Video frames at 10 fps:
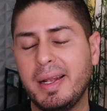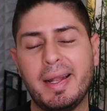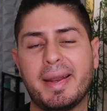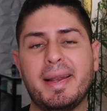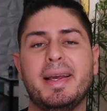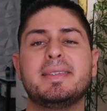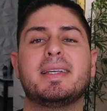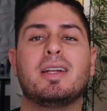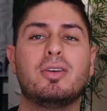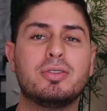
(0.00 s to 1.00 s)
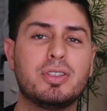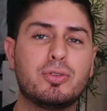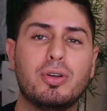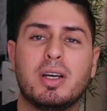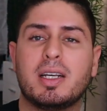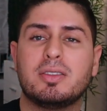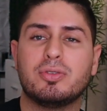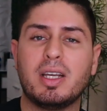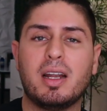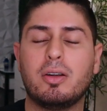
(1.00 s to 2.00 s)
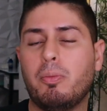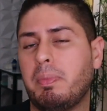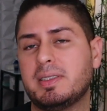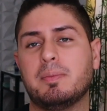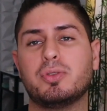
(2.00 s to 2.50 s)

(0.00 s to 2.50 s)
La realidad es que no, si tú lo dejas de usar no pasa